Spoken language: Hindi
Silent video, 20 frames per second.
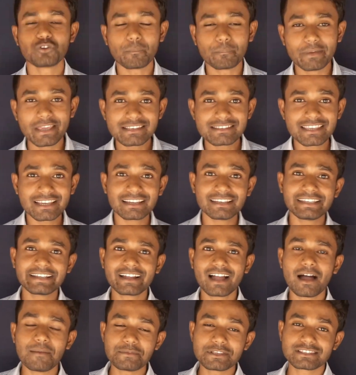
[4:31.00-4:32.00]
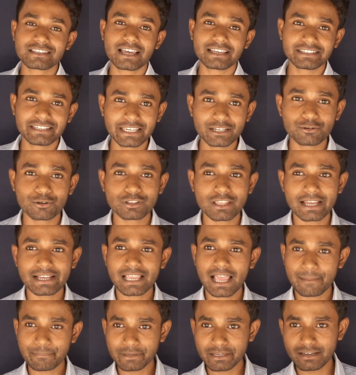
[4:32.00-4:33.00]
तो बेसिकली काम इसका यही होता है
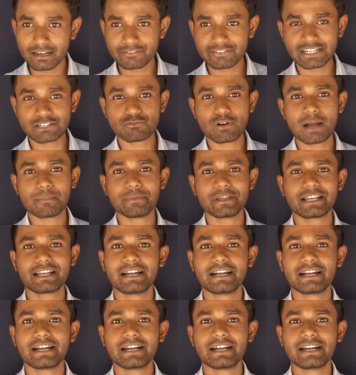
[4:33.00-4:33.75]
कि आपकी गर्लफ्रेंड वहाँ पे